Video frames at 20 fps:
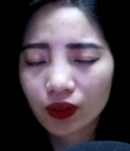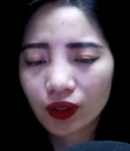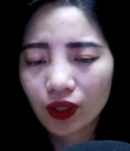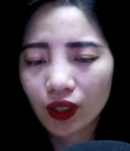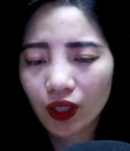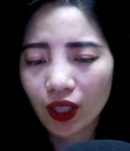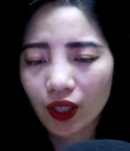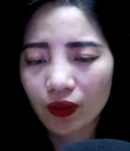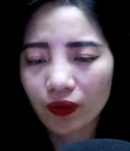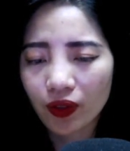Đưa
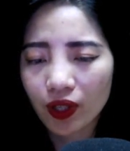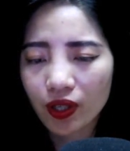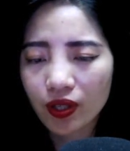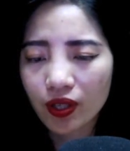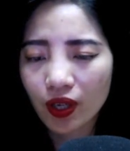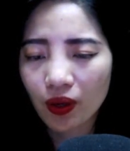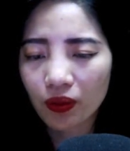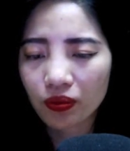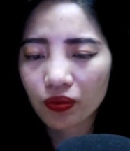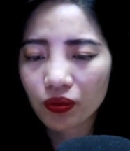cà phê
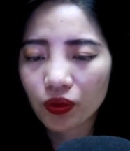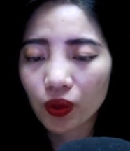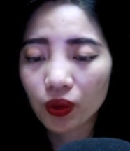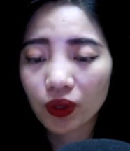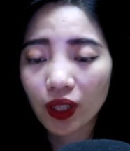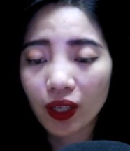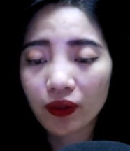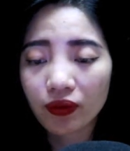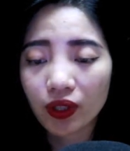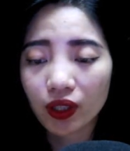xong, cô
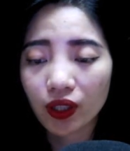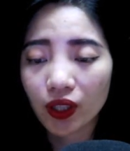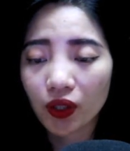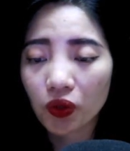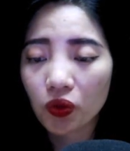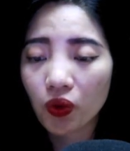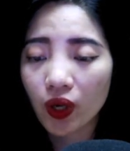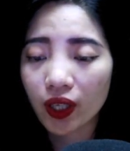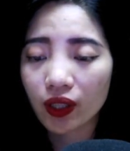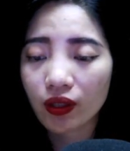ta vừa định
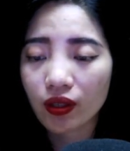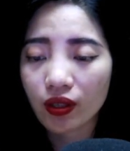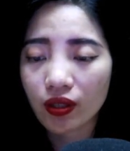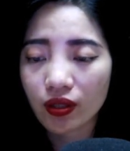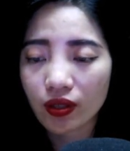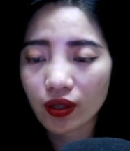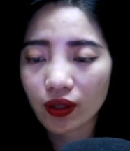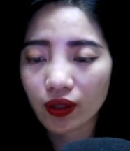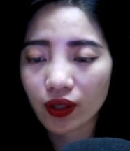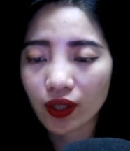quay người
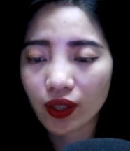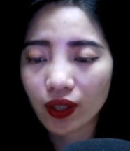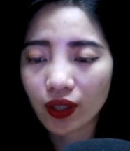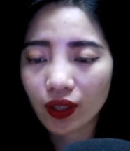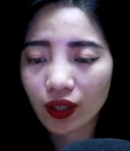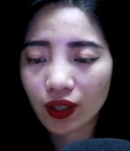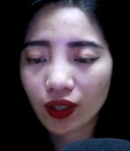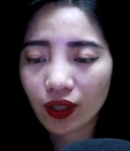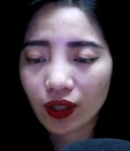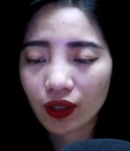rời đi,
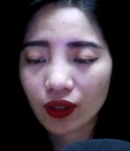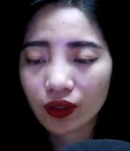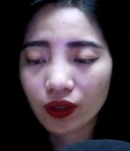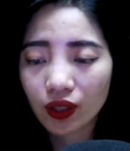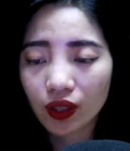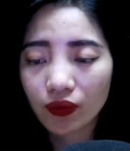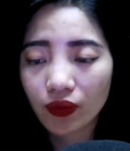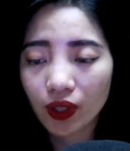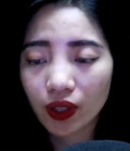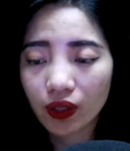
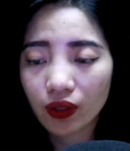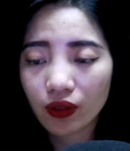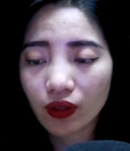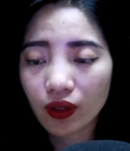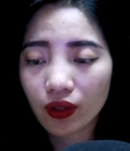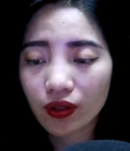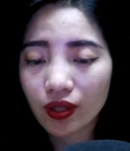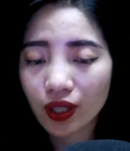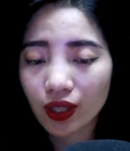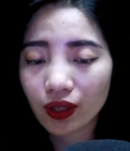thì vết
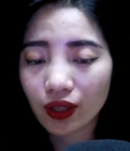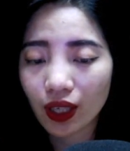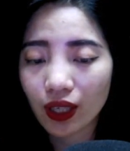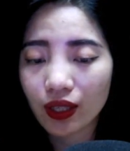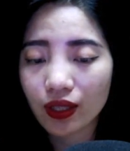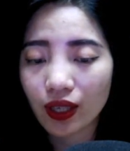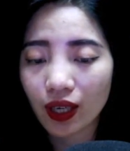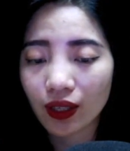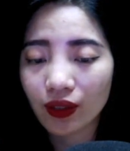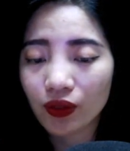thương trên tay
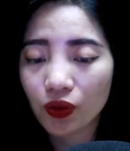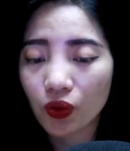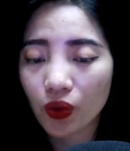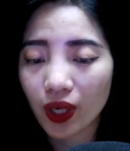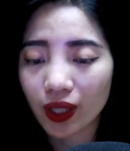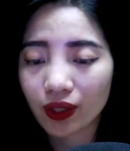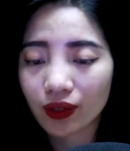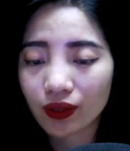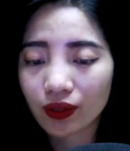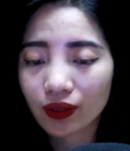trái của
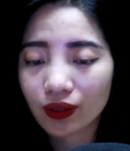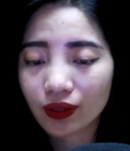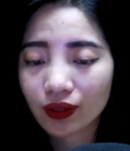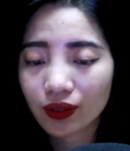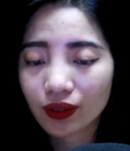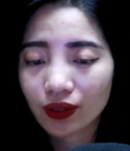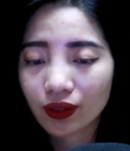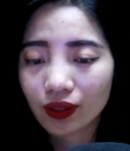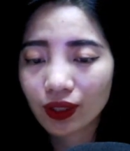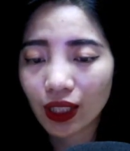anh
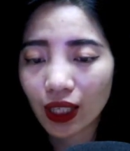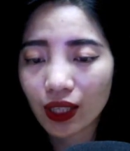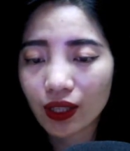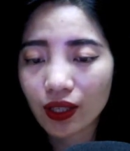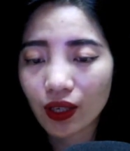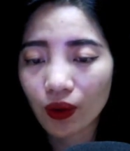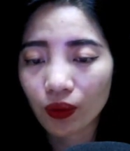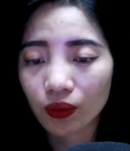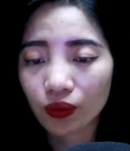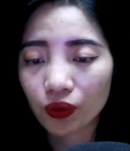nhanh
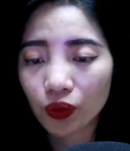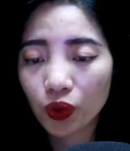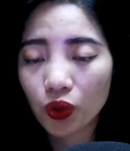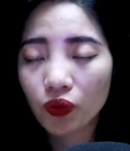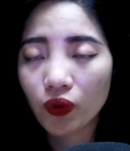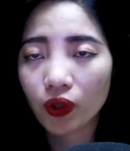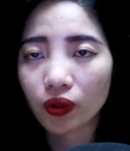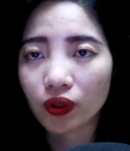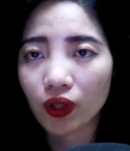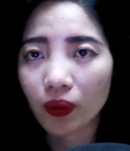chóng thu
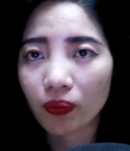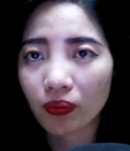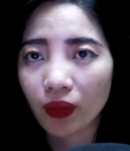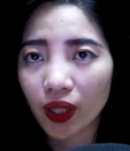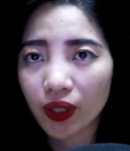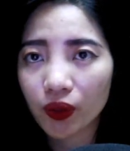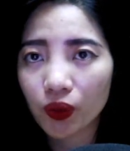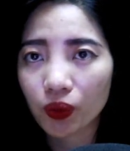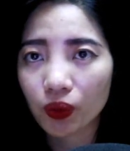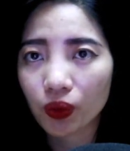vào tầm
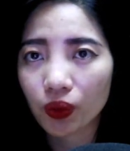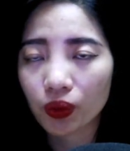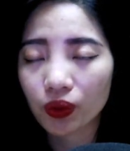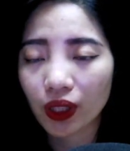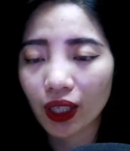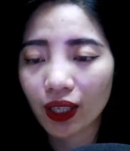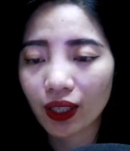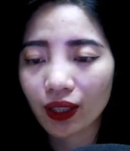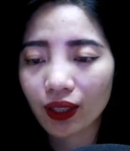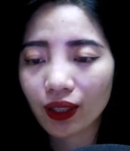mắt của cô
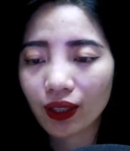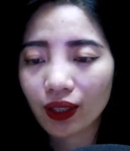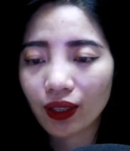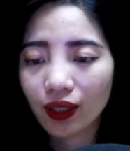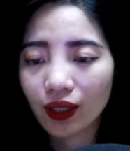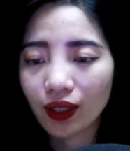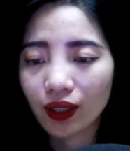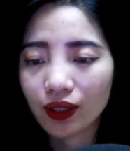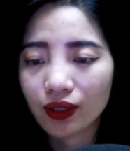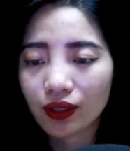ta.
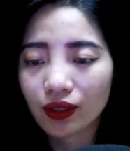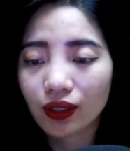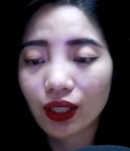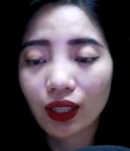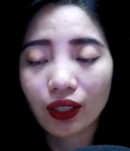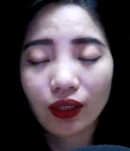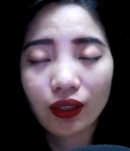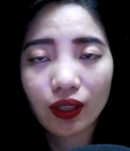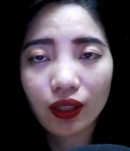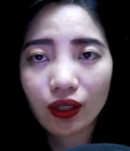
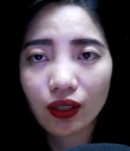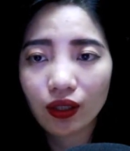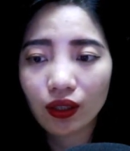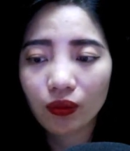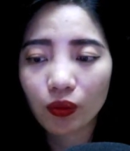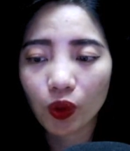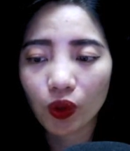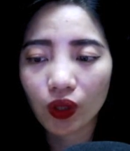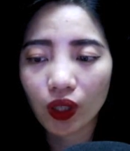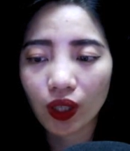Nhìn kỹ hơn
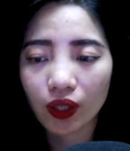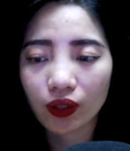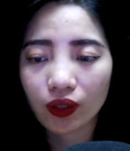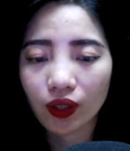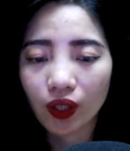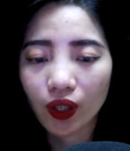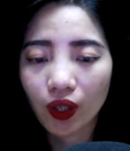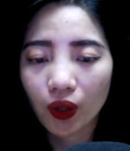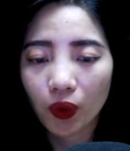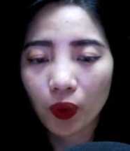một lần,
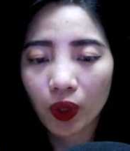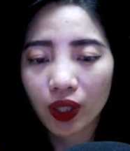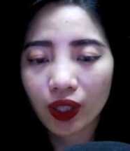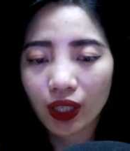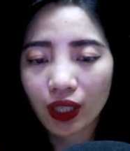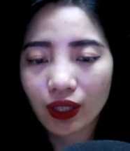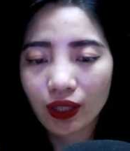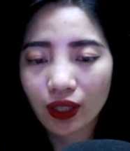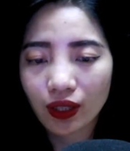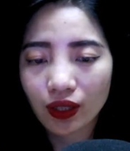Uyển
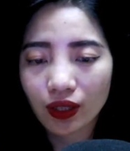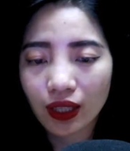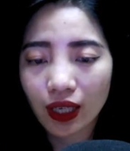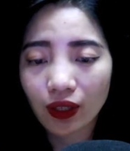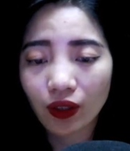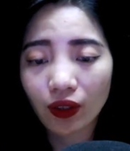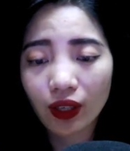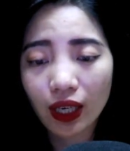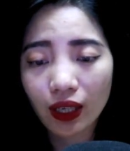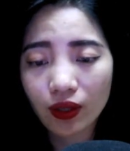Đình nhận ra
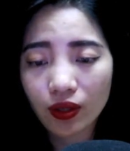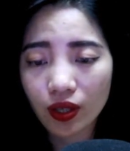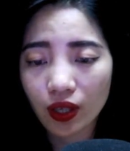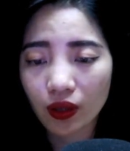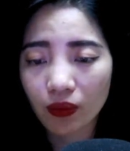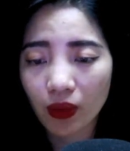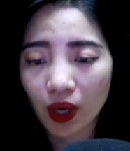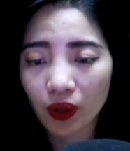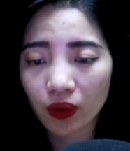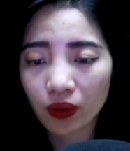nó đang chảy
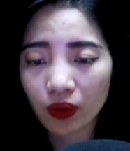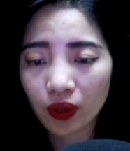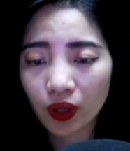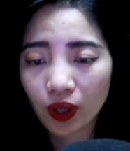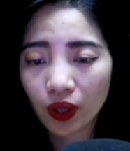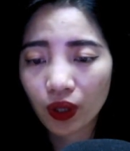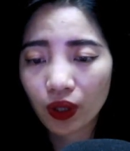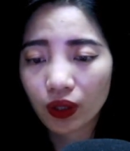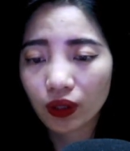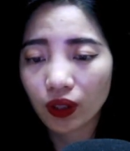máu,
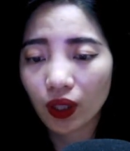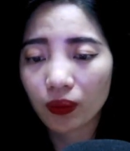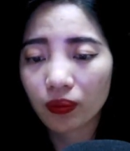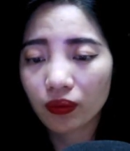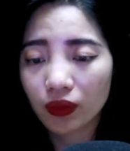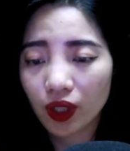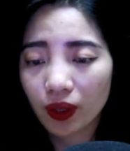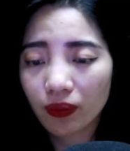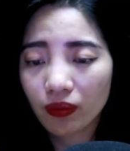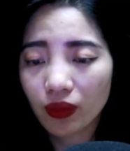
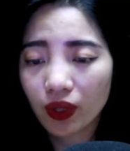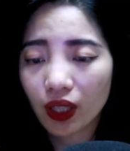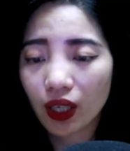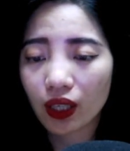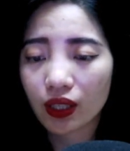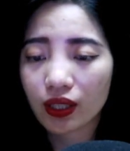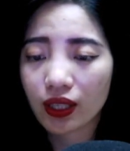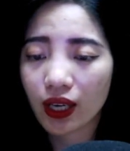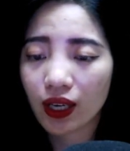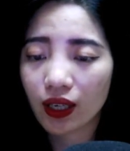thấm đẫm
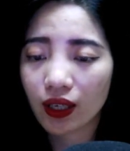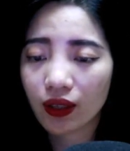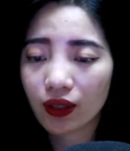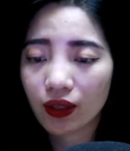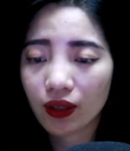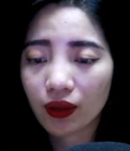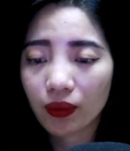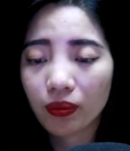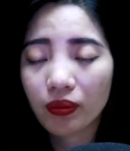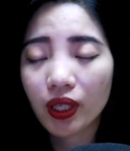cả da,
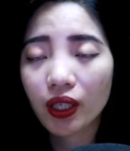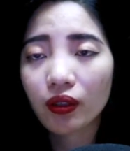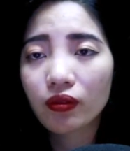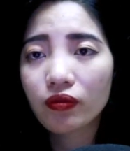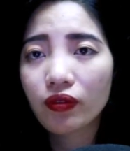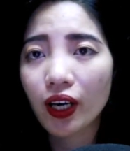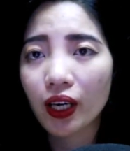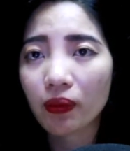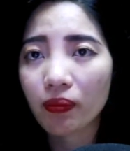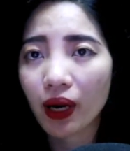miếng
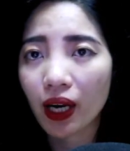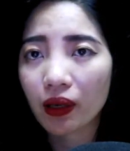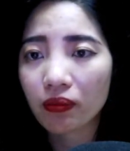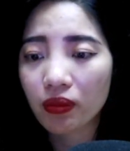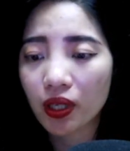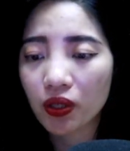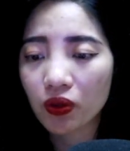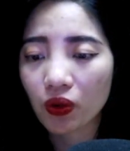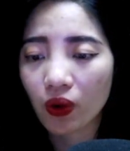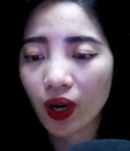vải băng
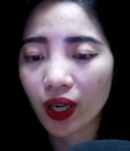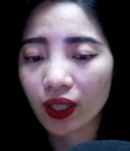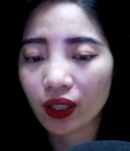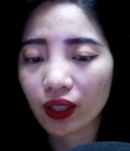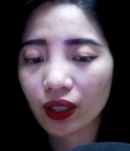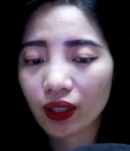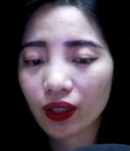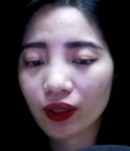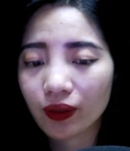bên ngoài.